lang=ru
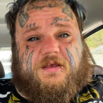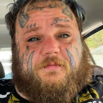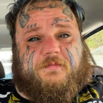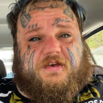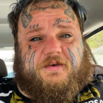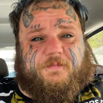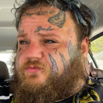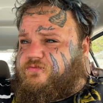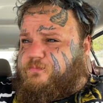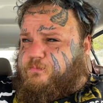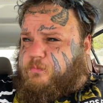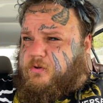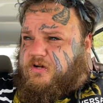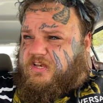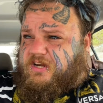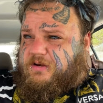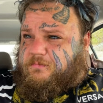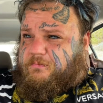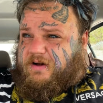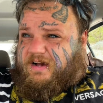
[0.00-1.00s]
мы в
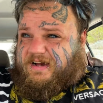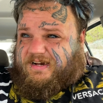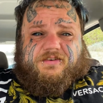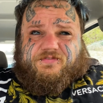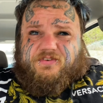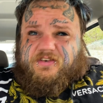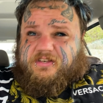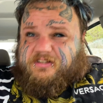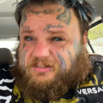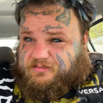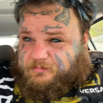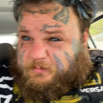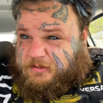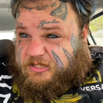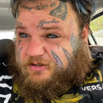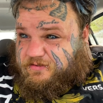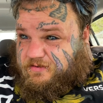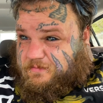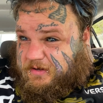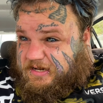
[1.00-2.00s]
погребах
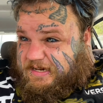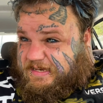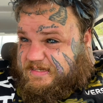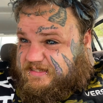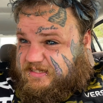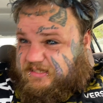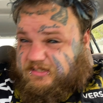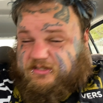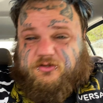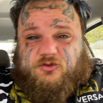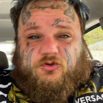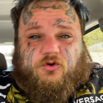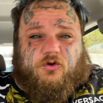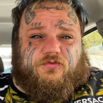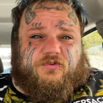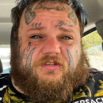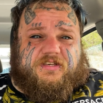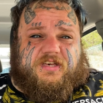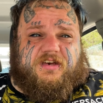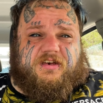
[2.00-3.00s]
фирменного магазина
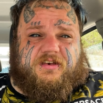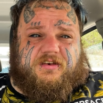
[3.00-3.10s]
«Новый»